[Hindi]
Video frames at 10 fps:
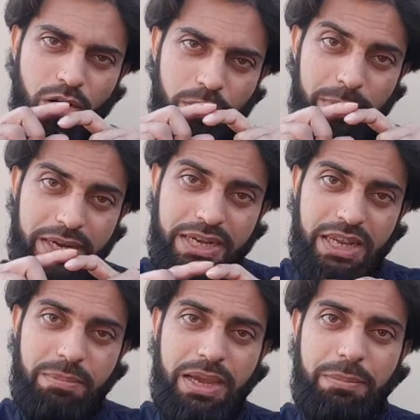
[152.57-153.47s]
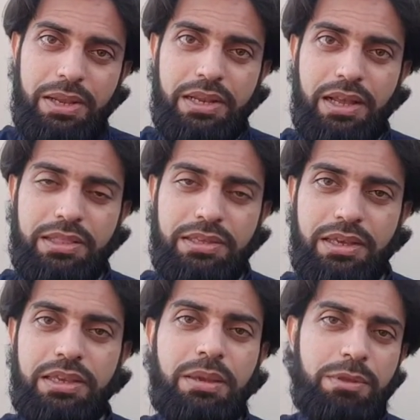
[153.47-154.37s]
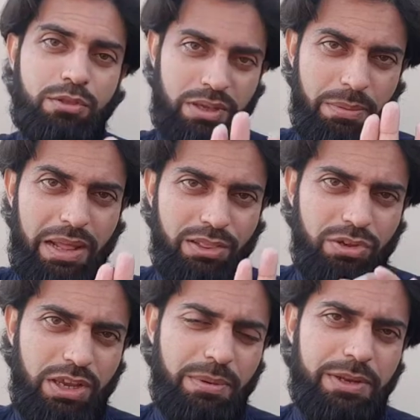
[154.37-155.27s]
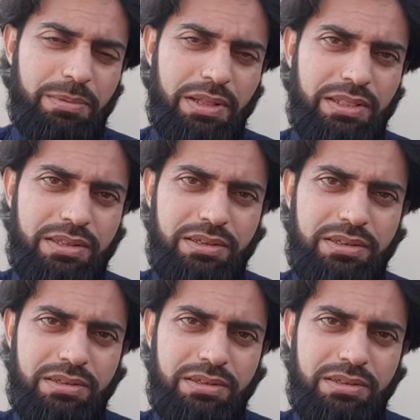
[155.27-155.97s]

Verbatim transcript: और मिट्टी में मिल जाती है ये भी तो- ये मानते हो या ये भी नहीं मानते